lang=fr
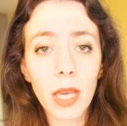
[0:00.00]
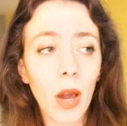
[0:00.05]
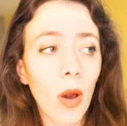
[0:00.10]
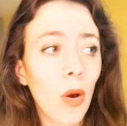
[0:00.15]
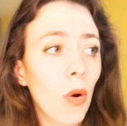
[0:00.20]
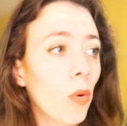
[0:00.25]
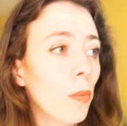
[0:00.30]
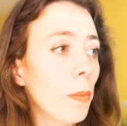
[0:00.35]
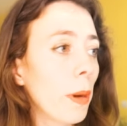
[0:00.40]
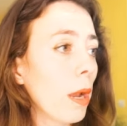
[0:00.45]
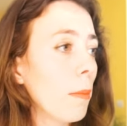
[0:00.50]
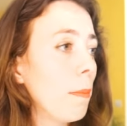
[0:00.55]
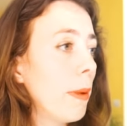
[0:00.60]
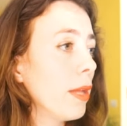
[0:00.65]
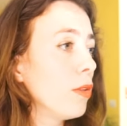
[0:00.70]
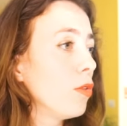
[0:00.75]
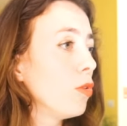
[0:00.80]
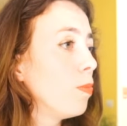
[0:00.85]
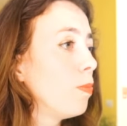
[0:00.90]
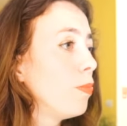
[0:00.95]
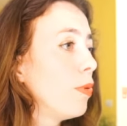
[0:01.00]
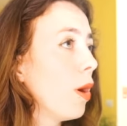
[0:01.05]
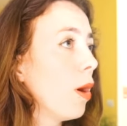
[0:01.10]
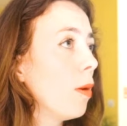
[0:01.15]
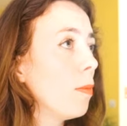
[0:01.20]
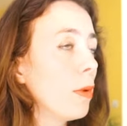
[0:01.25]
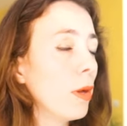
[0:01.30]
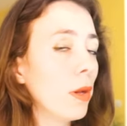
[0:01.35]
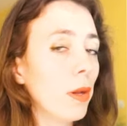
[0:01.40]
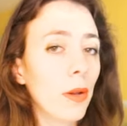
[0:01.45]
Hein. On parle pas de
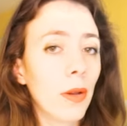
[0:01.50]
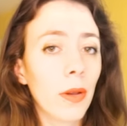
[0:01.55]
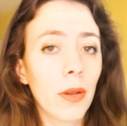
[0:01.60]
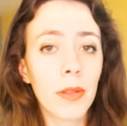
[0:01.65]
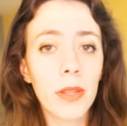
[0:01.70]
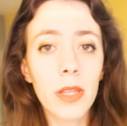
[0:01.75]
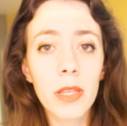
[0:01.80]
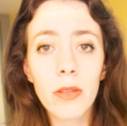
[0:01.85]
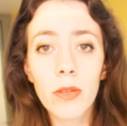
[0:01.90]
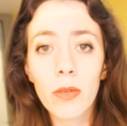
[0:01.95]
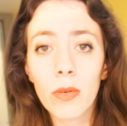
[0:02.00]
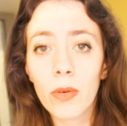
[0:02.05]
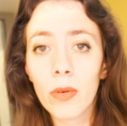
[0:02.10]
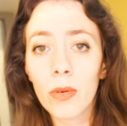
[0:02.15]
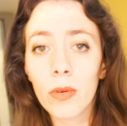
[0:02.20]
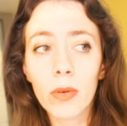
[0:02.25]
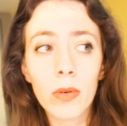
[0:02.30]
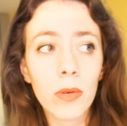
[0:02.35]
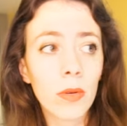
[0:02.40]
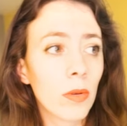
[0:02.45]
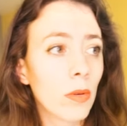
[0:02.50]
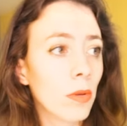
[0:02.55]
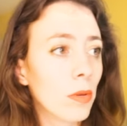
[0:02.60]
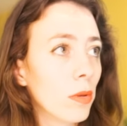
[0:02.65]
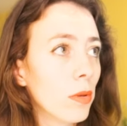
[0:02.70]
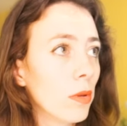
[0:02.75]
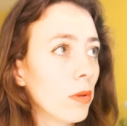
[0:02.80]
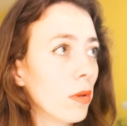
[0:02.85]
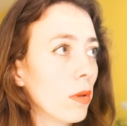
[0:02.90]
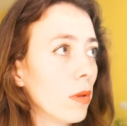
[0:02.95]
pommes euh, ni de
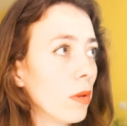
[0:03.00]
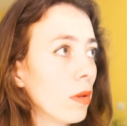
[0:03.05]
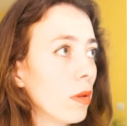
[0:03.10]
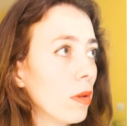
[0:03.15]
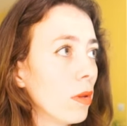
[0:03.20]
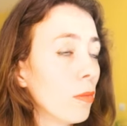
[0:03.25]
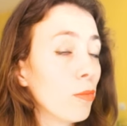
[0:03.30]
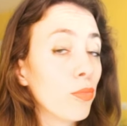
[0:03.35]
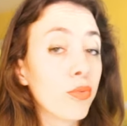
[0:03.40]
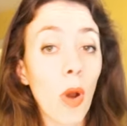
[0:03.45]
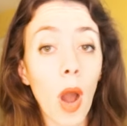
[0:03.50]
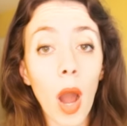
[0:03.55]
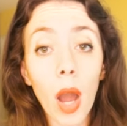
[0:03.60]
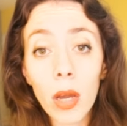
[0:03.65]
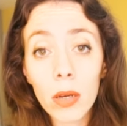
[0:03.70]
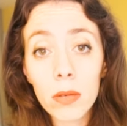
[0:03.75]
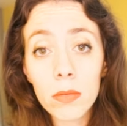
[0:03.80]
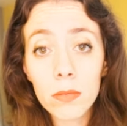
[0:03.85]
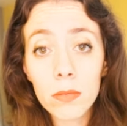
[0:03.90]
poires.